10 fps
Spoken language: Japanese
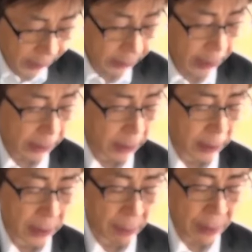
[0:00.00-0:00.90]
たのは
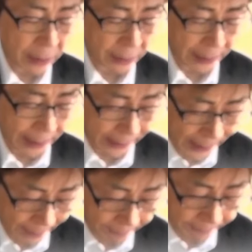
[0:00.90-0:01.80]

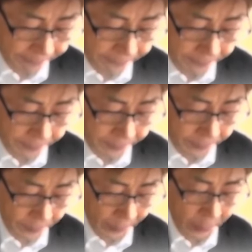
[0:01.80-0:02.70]
先の農薬
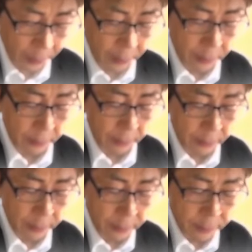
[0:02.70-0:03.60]
者と後
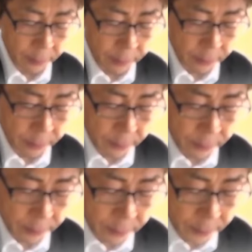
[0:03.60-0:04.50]
の若
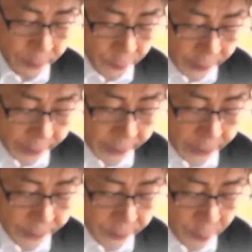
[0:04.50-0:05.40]
侍と
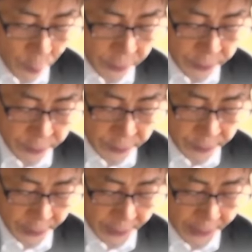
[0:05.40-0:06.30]
何にも
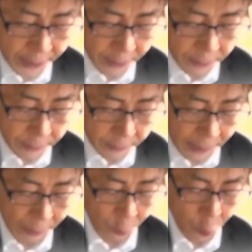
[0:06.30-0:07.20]
関わり合い
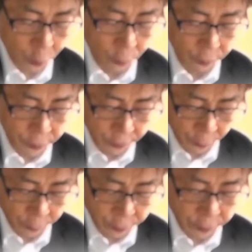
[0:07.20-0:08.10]
のないことで
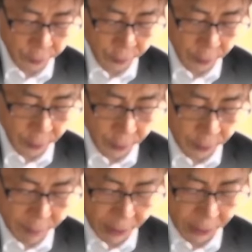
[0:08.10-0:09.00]
した。
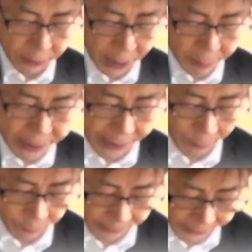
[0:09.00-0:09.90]

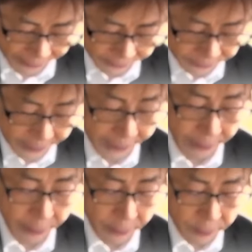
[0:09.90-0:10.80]
誰が考え
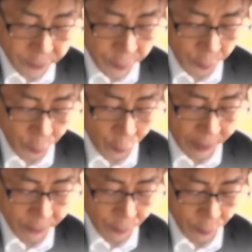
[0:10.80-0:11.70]
てもこの
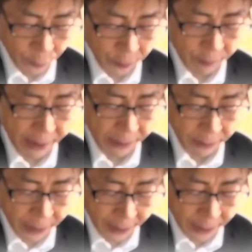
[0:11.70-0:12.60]
2人は慣れ
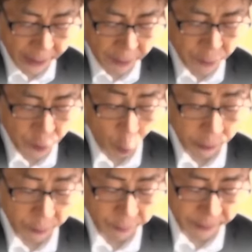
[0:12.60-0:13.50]
合いだと思わ
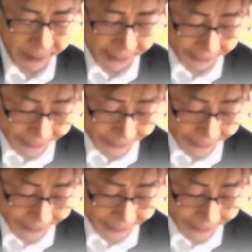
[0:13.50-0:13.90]
れましょ